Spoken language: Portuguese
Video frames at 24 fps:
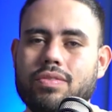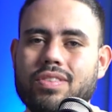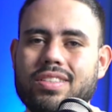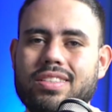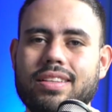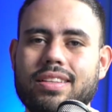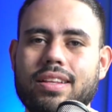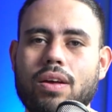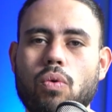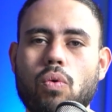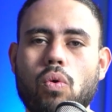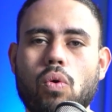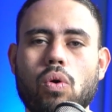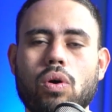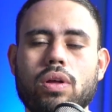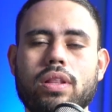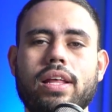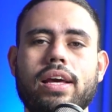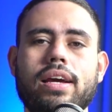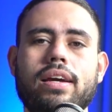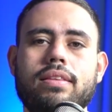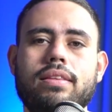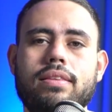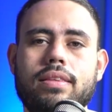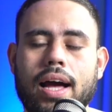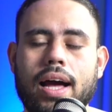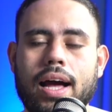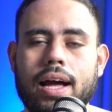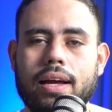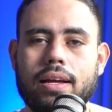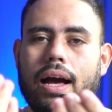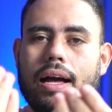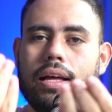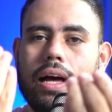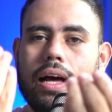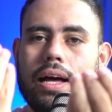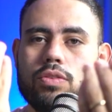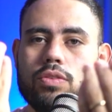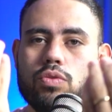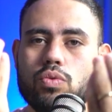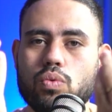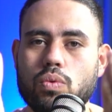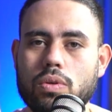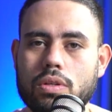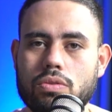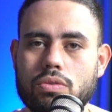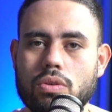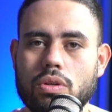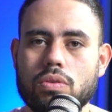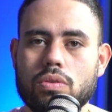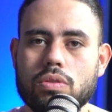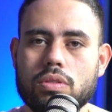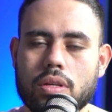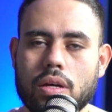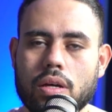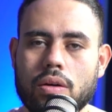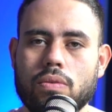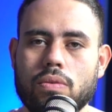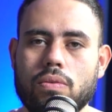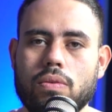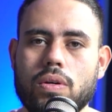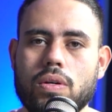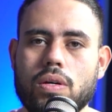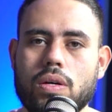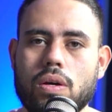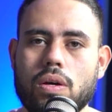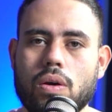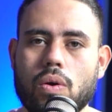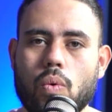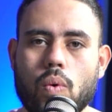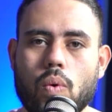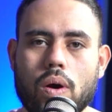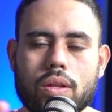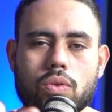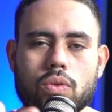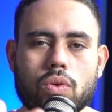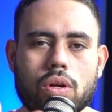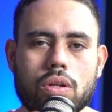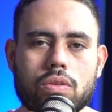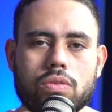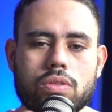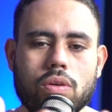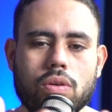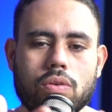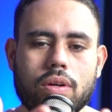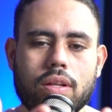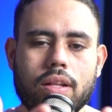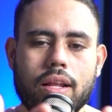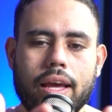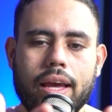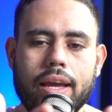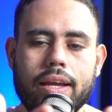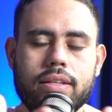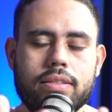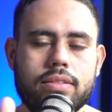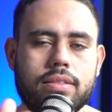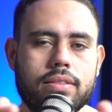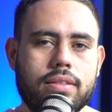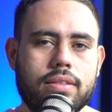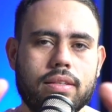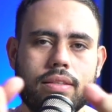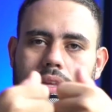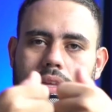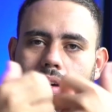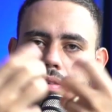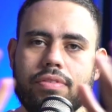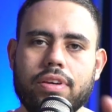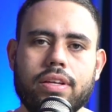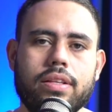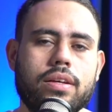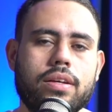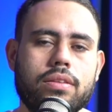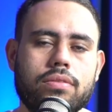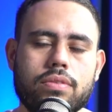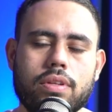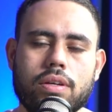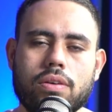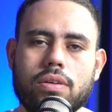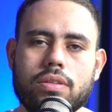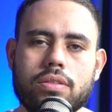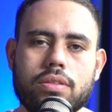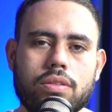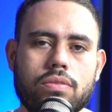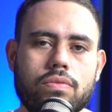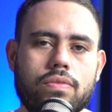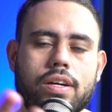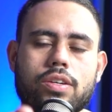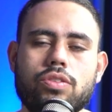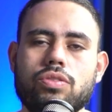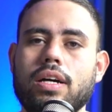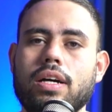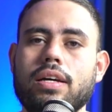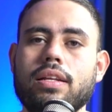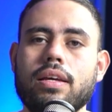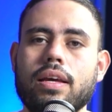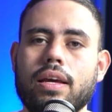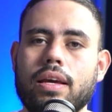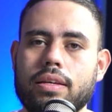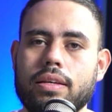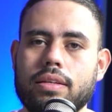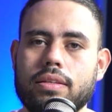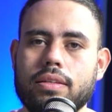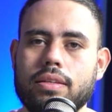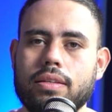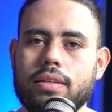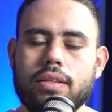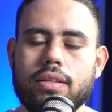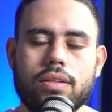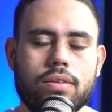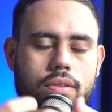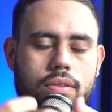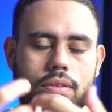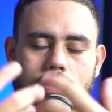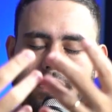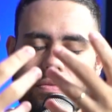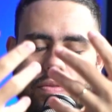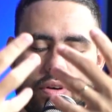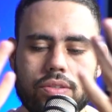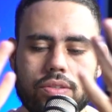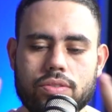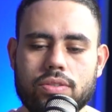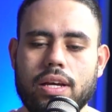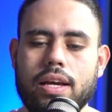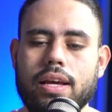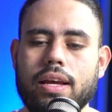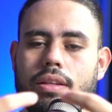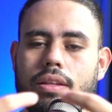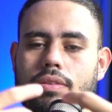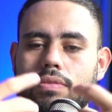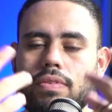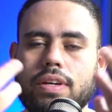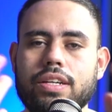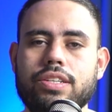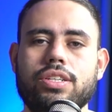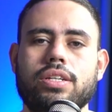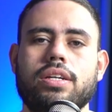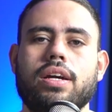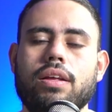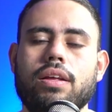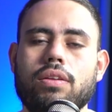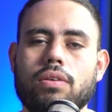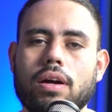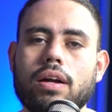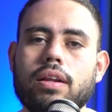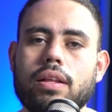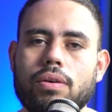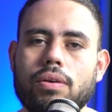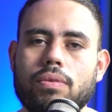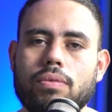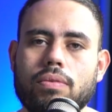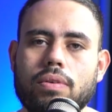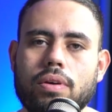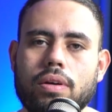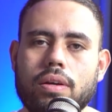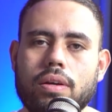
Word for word: você não conectar a, a sua solução com a dor do seu cliente, você está vendendo um negócio que não vai ajudar ninguém. Que não, não vai ajudar ele, não vai chegar em lugar nenhum.